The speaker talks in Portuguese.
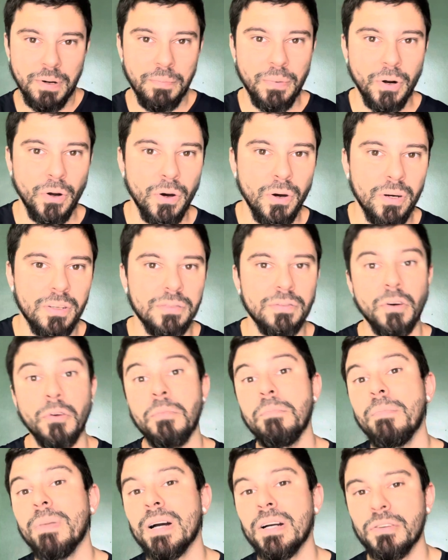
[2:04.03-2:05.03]
prova ou em
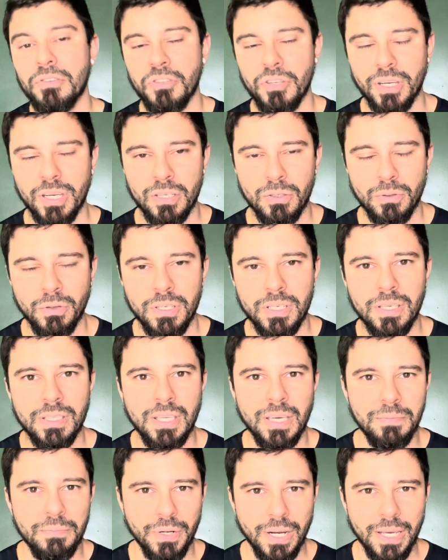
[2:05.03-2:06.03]
bancos de questões que
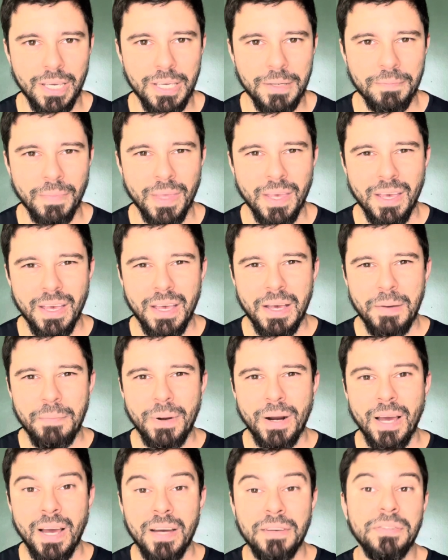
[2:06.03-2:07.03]
tem por aí,
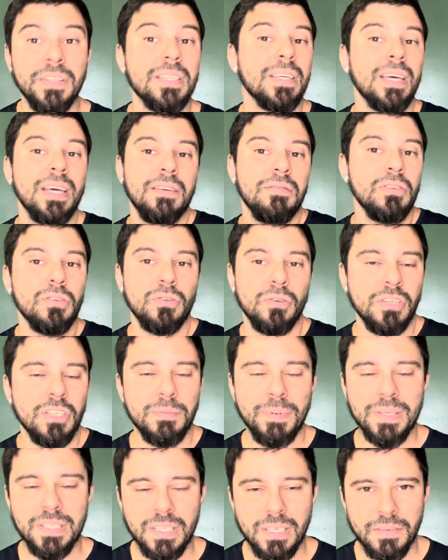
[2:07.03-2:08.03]
para fazer revisões
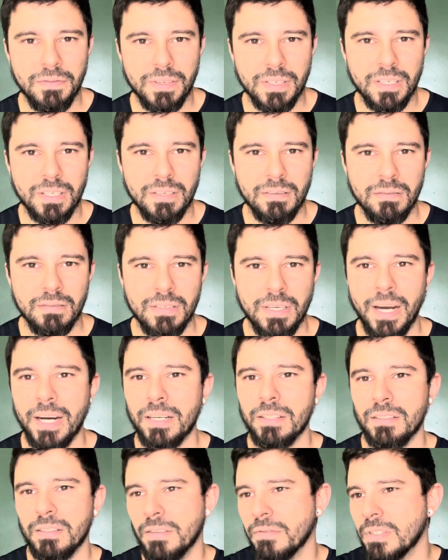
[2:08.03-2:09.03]
específicas,
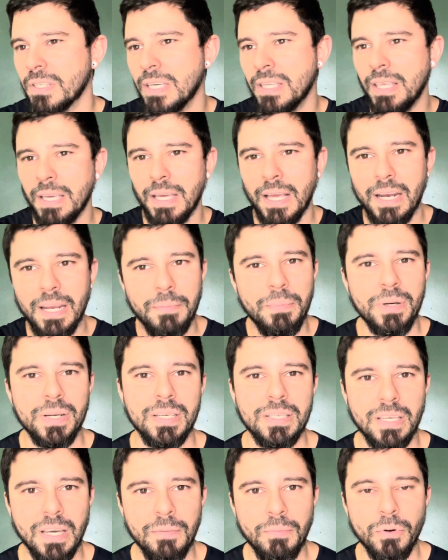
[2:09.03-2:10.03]
certo? Se você tem ali, por
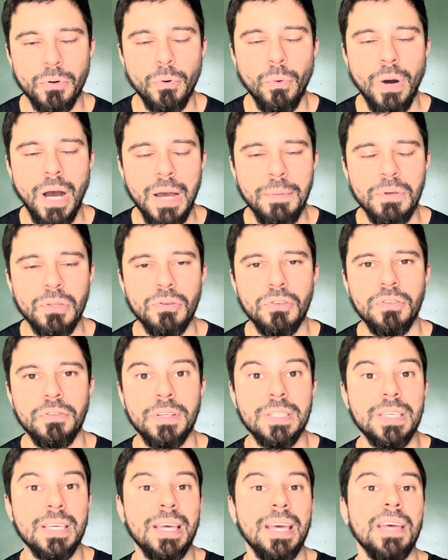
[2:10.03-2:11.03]
exemplo, o hábito de
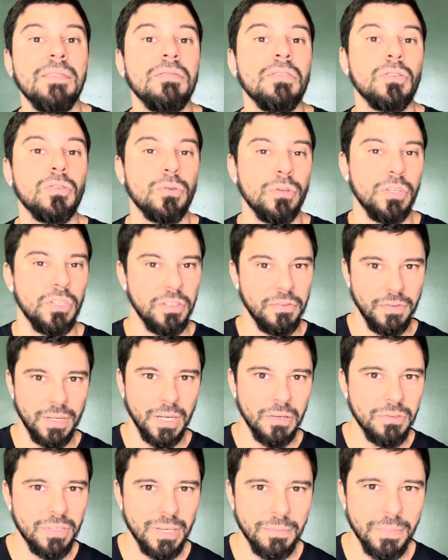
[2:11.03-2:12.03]
fazer revisões de
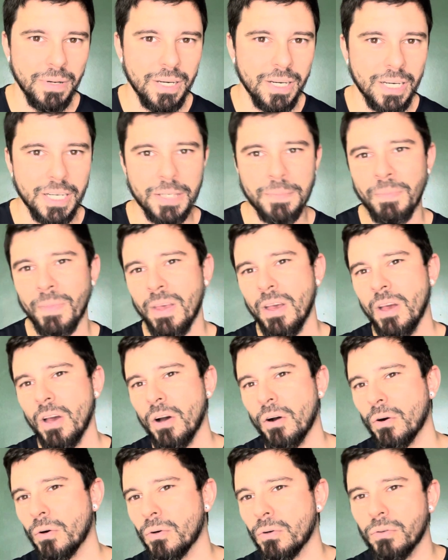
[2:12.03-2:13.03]
final de semana,
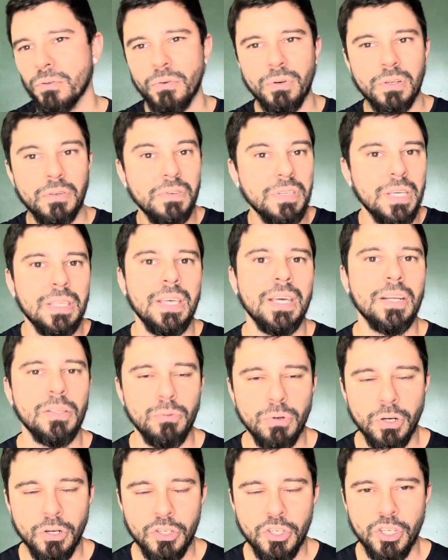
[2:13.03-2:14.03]
ou quando você tem na
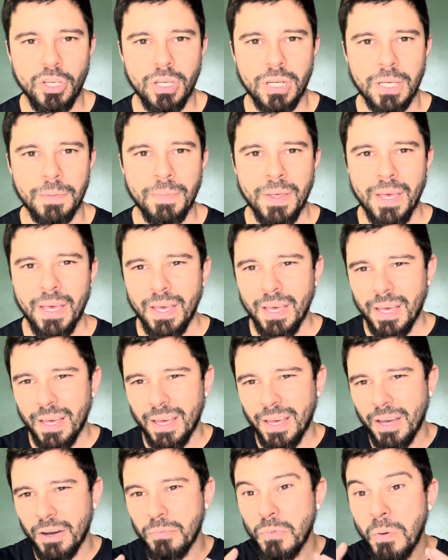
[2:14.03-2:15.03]
tua rotina
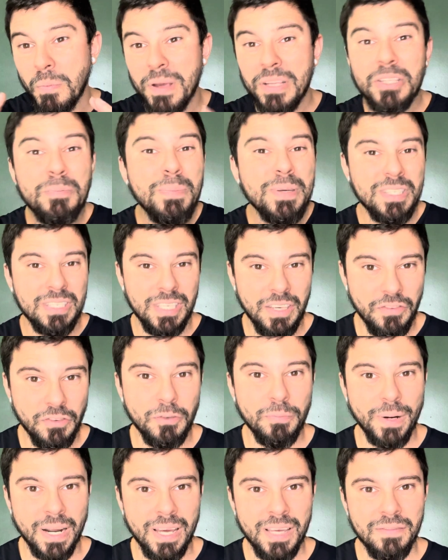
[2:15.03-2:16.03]
é, um momento específico
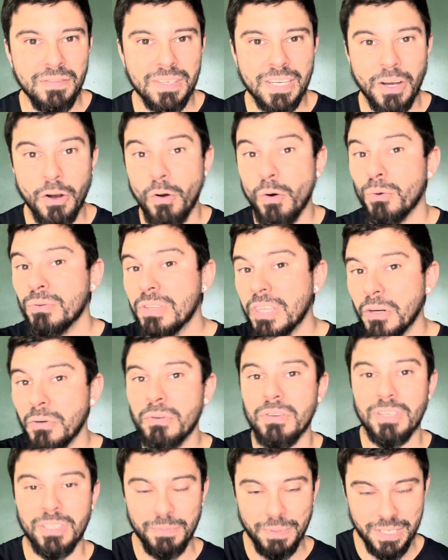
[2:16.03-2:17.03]
para revisar
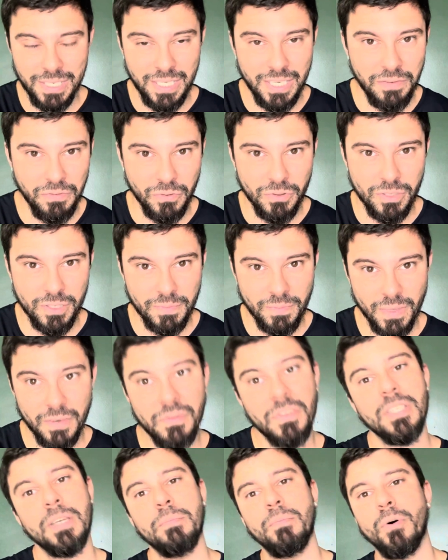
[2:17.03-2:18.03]
conteúdos específicos,
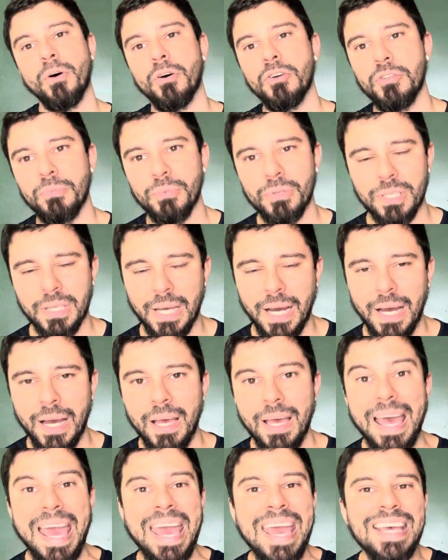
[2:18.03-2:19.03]
você pode buscar
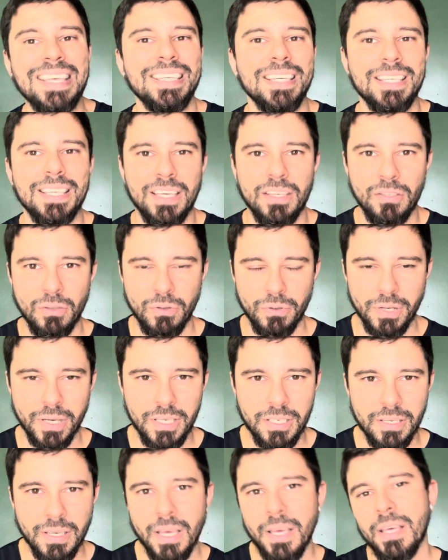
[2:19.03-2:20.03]
essas
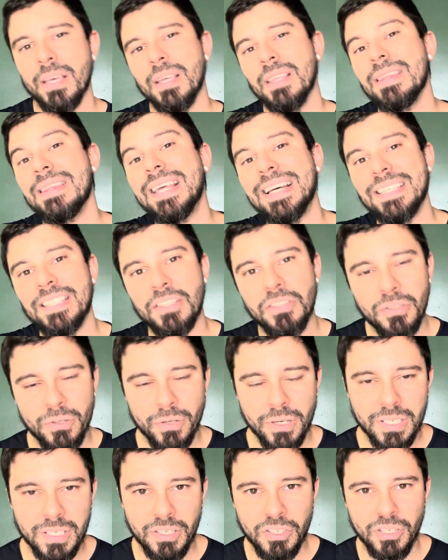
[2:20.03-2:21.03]
questões das
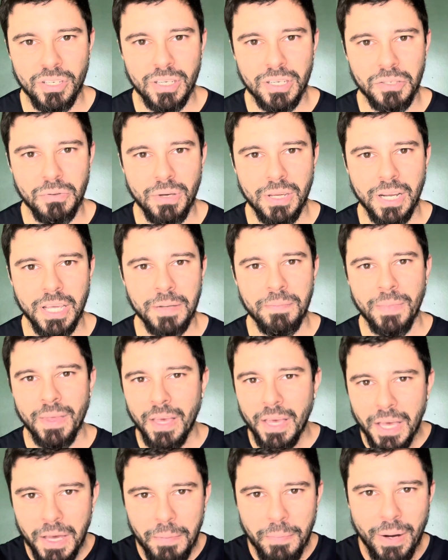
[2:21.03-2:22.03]
edições antigas do Enem
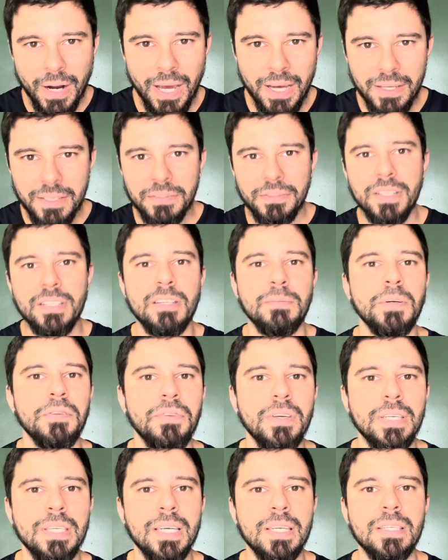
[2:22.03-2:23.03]
para fazer uma
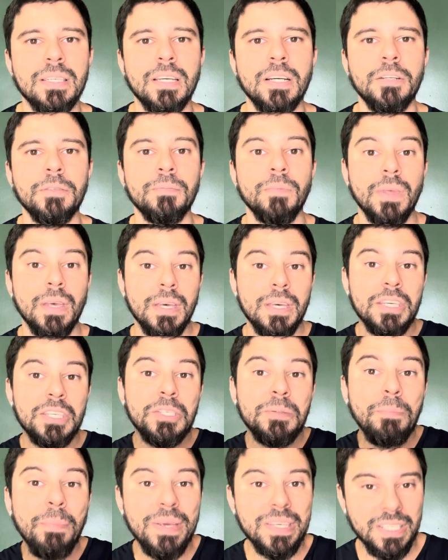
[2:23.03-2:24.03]
fixação
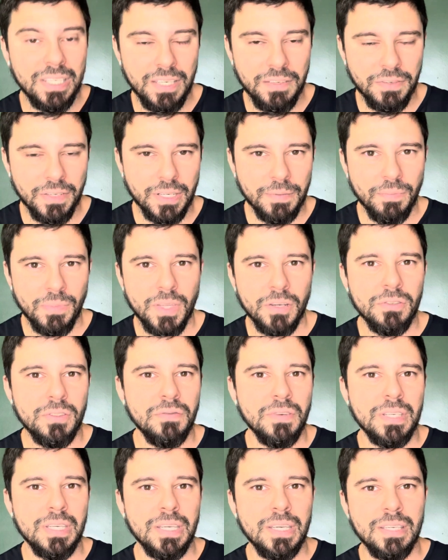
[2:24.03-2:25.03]
específica. Então, se
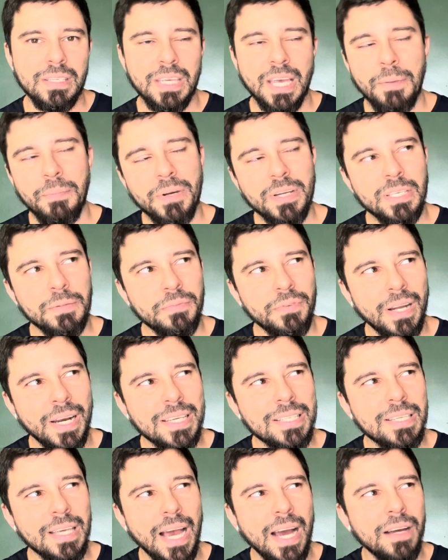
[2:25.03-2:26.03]
você quiser, por exemplo, falar
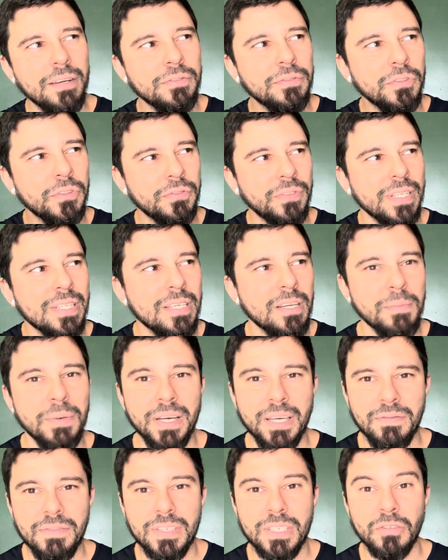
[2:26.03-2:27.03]
assim, ah, eu vou fazer uma
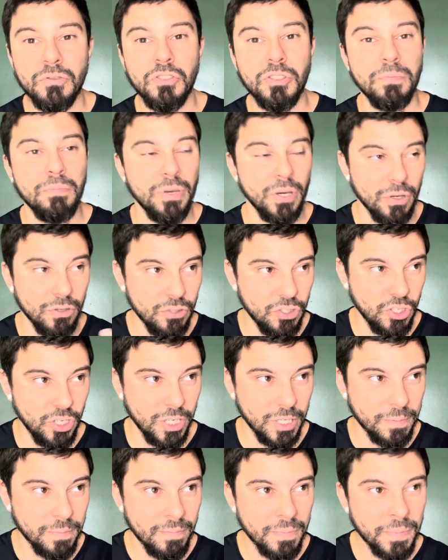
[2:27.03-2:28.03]
revisão de biologia